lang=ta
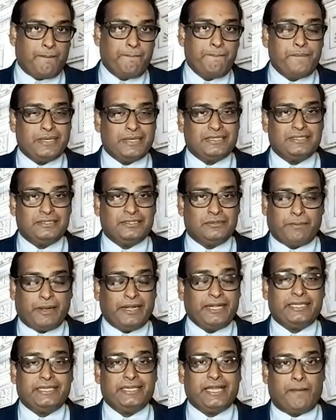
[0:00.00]
ஐம்பது
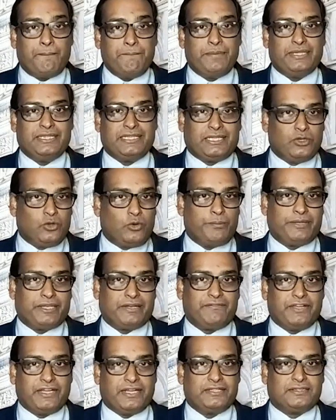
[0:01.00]
மணிக்கு ஐம்பது
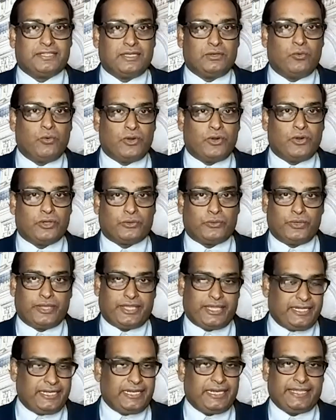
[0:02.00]
கிலோமீட்டர் வேகத்தில்
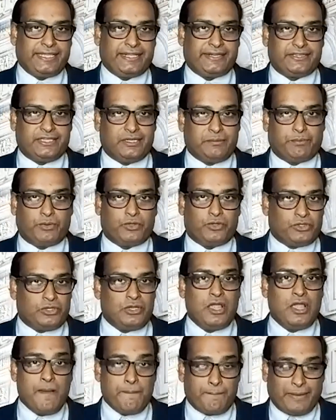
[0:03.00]
ஓடக்கூடிய நிலை இருந்து
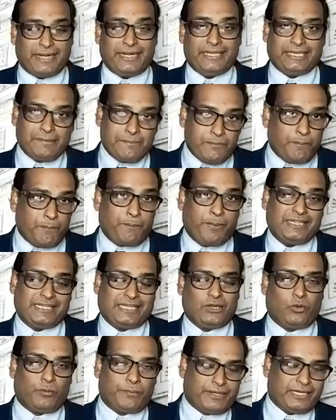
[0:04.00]
இப்பொழுது மணிக்கு
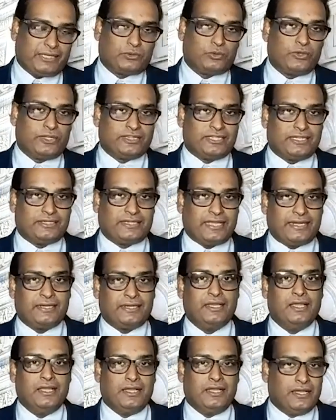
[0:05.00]
முப்பது கிலோமீட்டர் தூரத்தில்
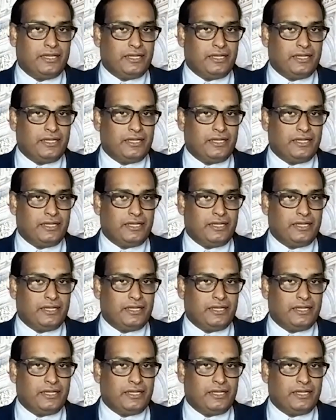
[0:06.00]
தான்